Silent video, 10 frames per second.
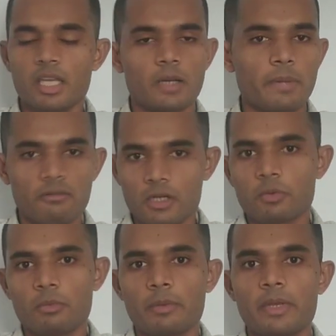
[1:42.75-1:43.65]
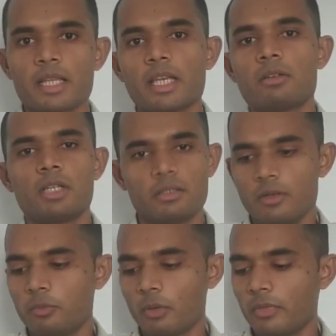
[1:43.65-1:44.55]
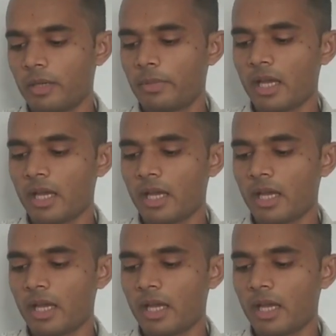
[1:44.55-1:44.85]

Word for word: एक पाउडर फॉर्म में भी आता है और लिक्विड फॉर्म में भी